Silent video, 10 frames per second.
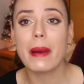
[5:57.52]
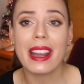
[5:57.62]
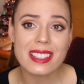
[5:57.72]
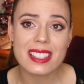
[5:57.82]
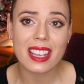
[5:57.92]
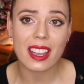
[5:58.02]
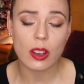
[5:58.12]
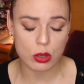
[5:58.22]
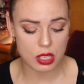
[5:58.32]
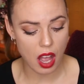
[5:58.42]

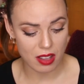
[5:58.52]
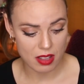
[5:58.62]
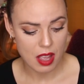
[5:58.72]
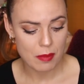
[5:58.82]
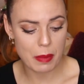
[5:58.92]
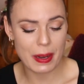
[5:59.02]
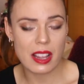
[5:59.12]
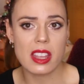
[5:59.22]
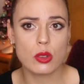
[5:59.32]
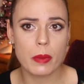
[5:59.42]
parches. O sea, me
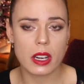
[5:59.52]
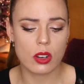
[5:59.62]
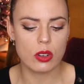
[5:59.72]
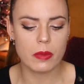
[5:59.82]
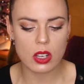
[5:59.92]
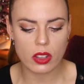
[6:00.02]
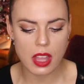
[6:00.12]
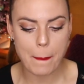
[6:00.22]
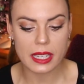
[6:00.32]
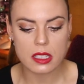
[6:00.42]
parece súper económico,
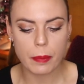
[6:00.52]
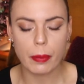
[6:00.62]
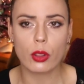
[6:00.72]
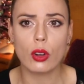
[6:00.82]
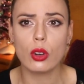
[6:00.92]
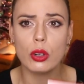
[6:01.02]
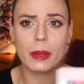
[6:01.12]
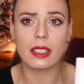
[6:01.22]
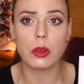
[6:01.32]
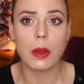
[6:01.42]
10 parches por
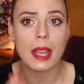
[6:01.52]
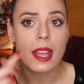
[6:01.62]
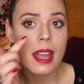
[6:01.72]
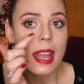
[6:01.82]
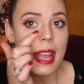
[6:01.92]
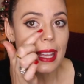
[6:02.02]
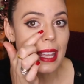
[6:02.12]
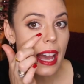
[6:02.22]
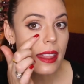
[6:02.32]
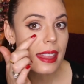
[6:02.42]
2,99.
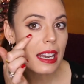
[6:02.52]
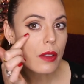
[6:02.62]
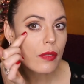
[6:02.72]
Y hace el